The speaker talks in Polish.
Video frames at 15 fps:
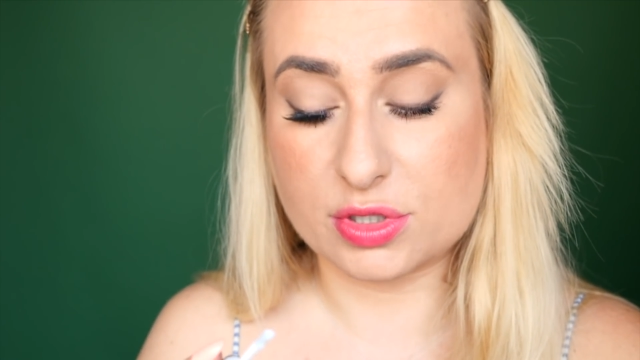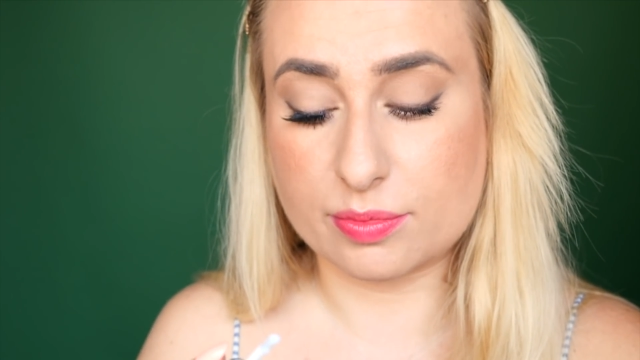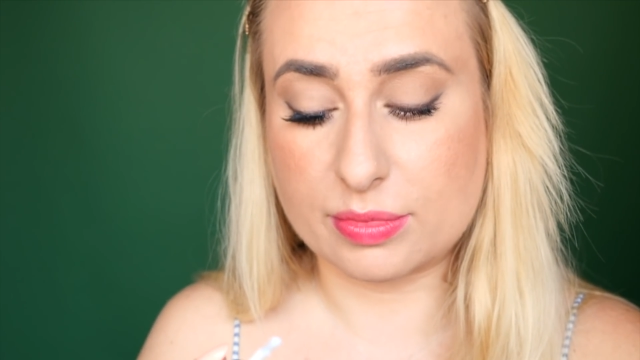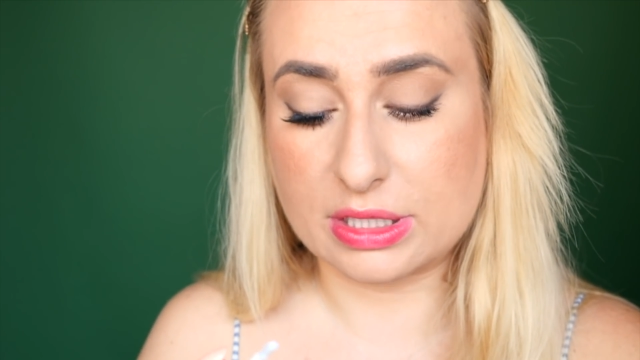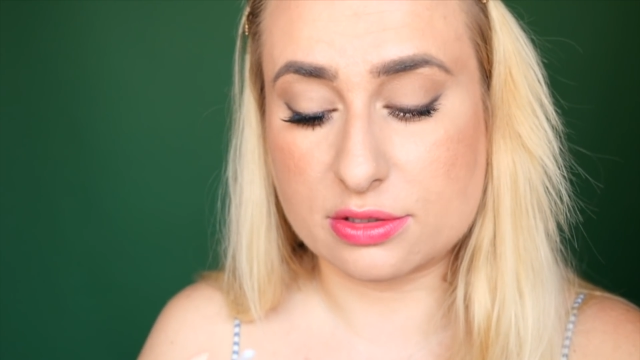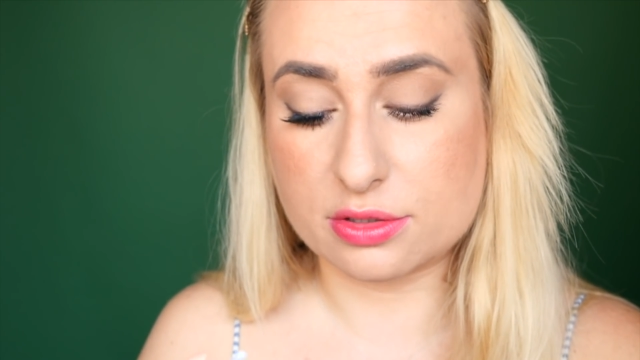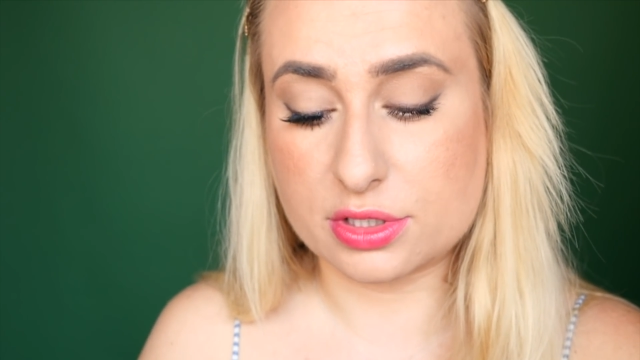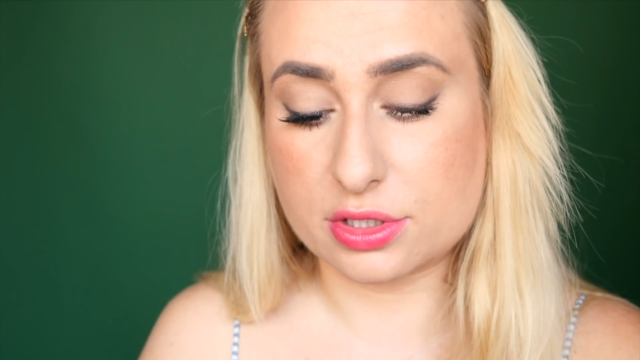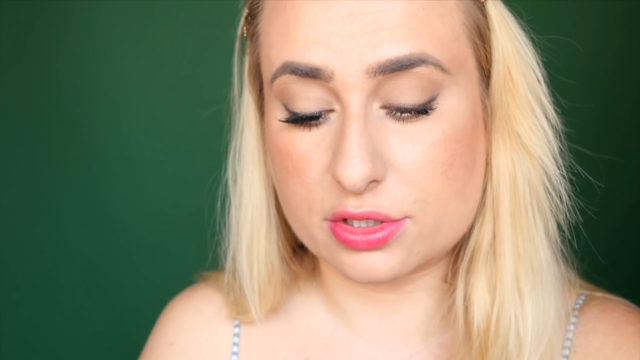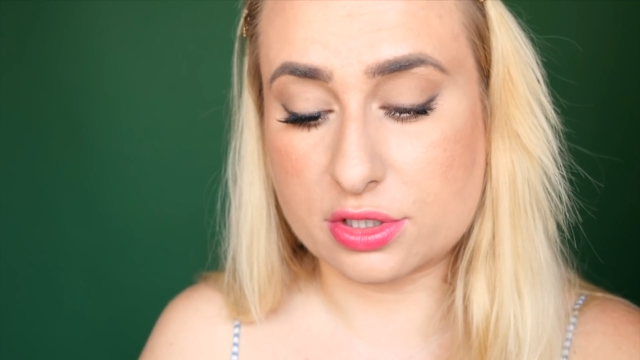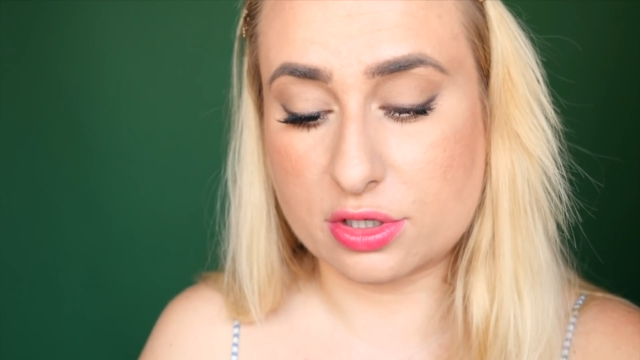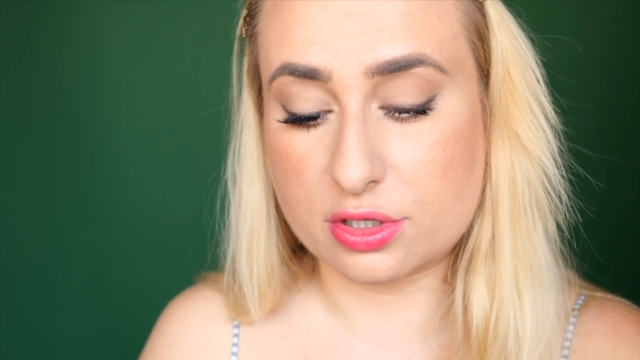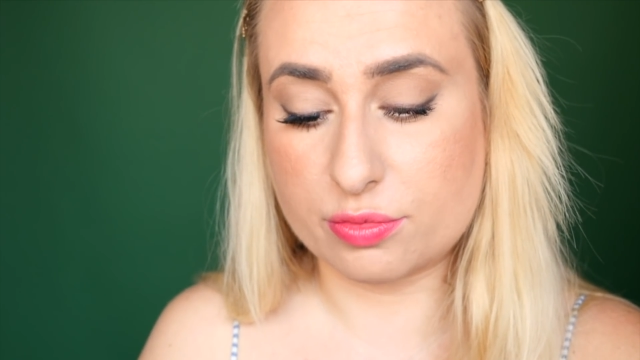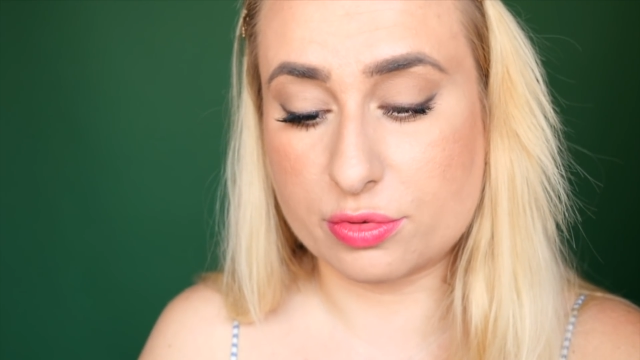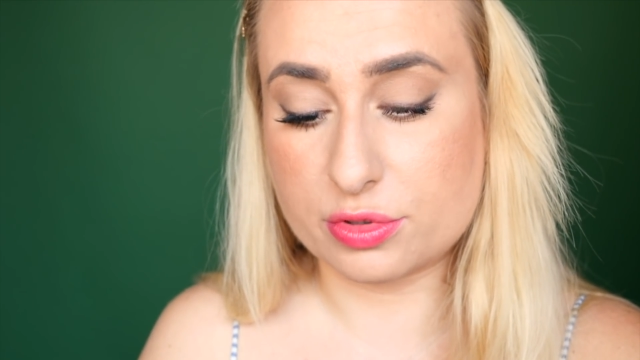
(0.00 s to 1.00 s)
że bardzo
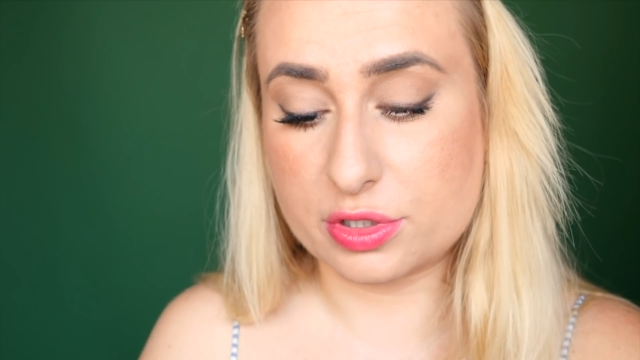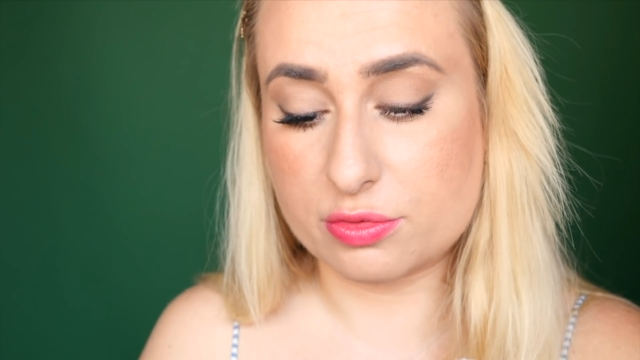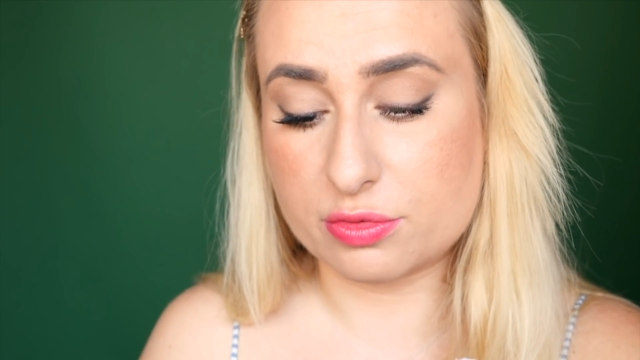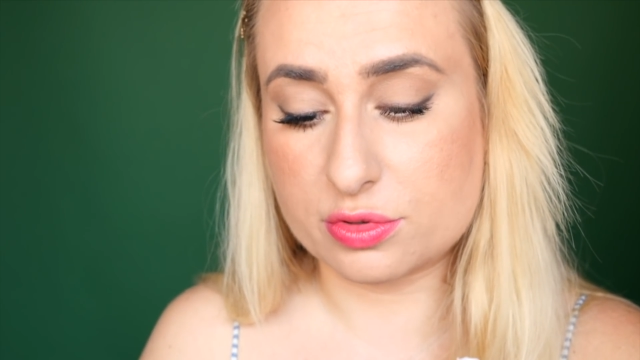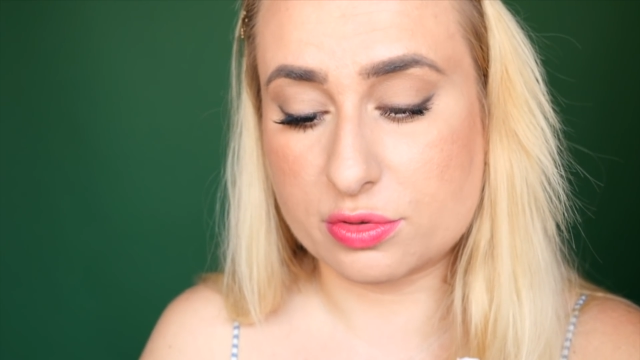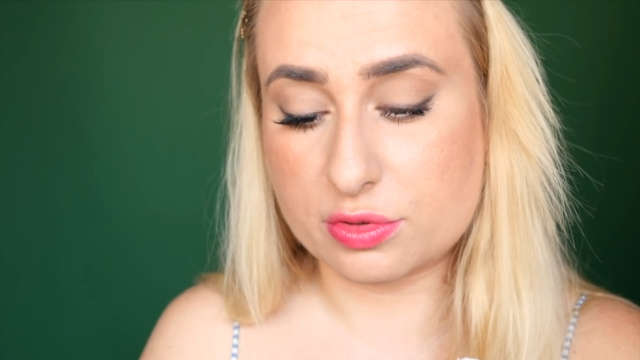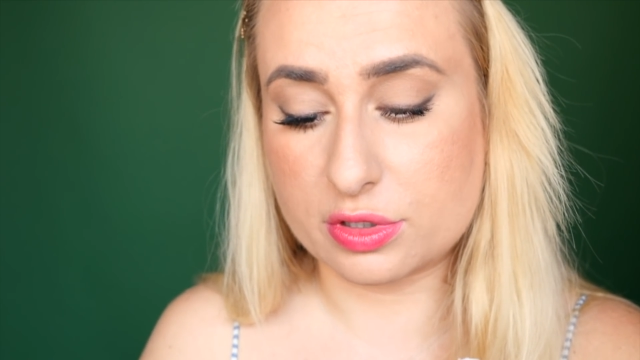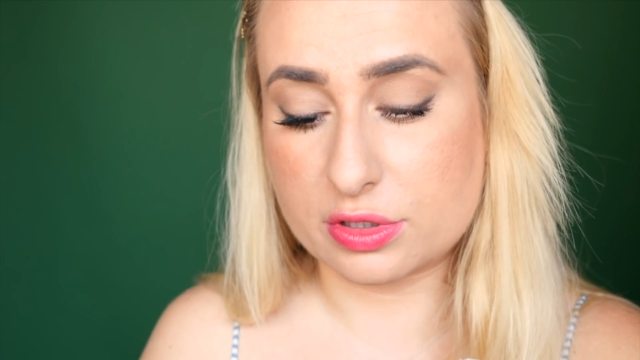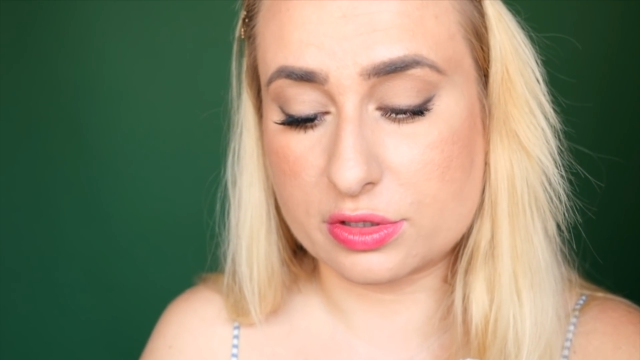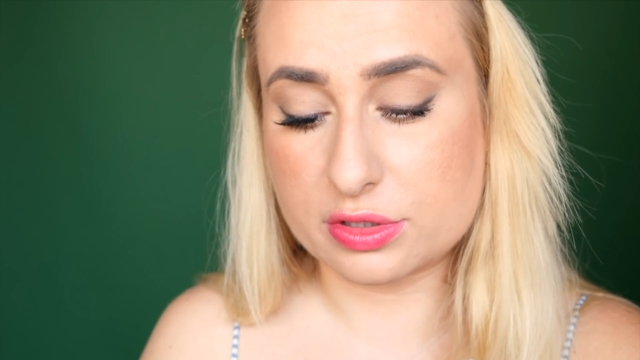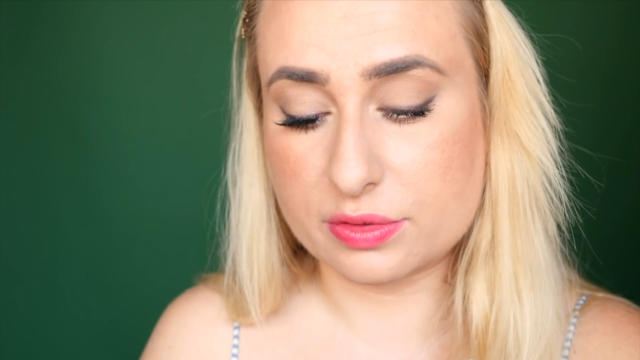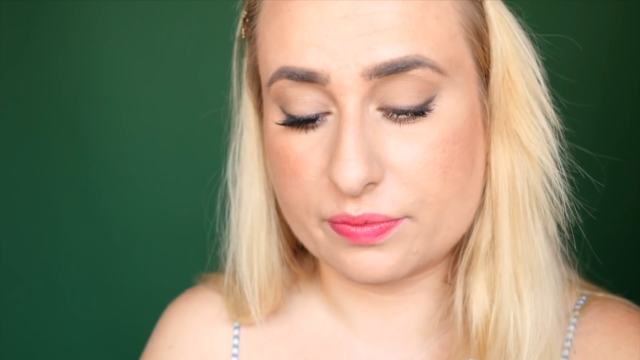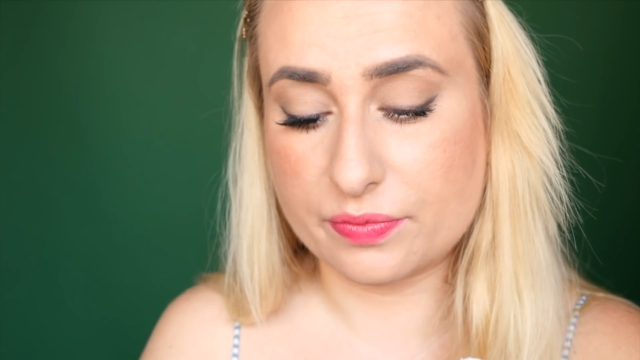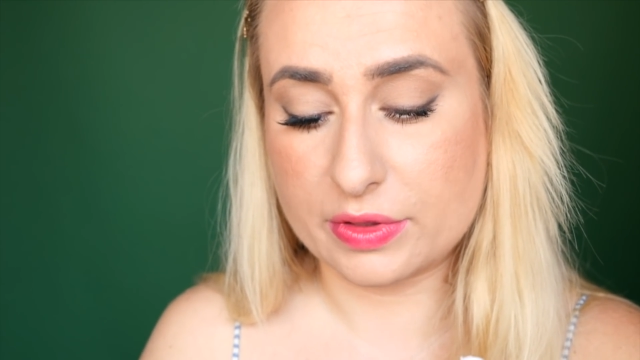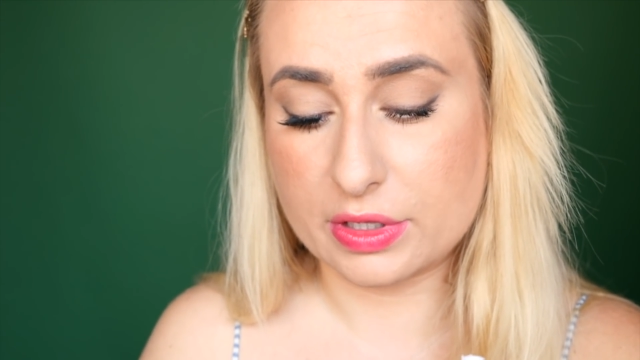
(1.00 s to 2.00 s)
ciężko go później
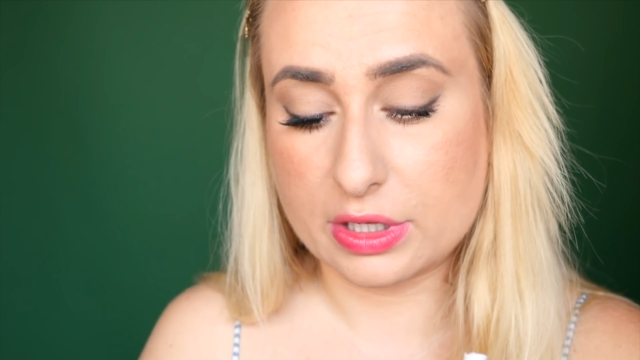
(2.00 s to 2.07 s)
usunąć.